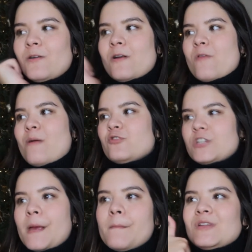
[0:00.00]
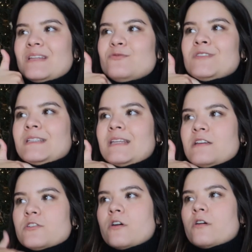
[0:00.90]
Alors, on a mangé. Au début,
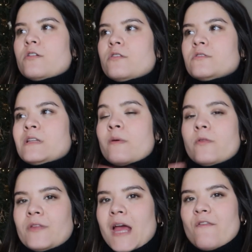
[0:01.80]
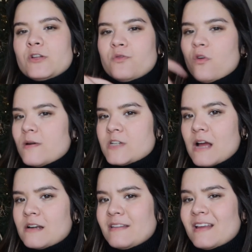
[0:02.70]
c'était genre euh, des pommes de terre avec du fromage à
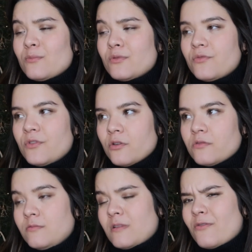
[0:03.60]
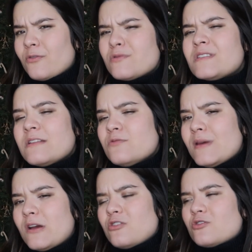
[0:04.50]
raclette et un peu de viande. Bon, la viande, c'était du
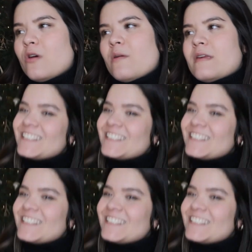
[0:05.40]
bacon, je crois.